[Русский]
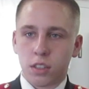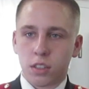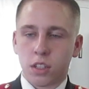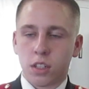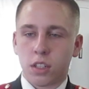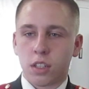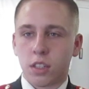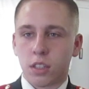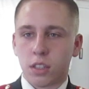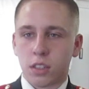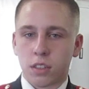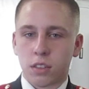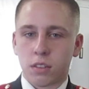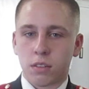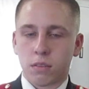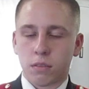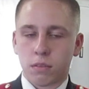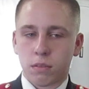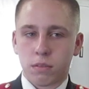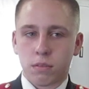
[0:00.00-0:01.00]
жили на этой
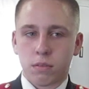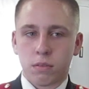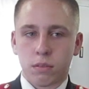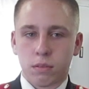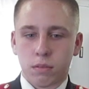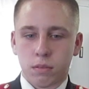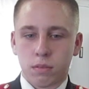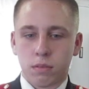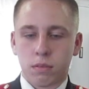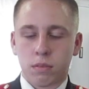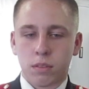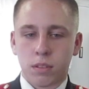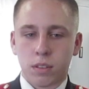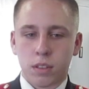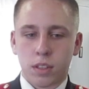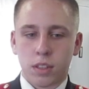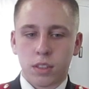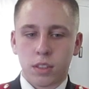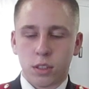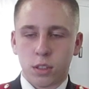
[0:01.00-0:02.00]

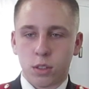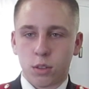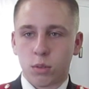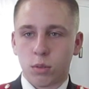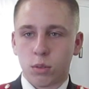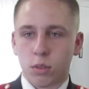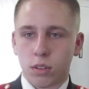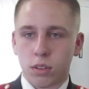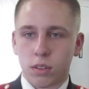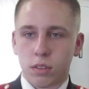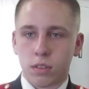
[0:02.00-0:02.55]
территории.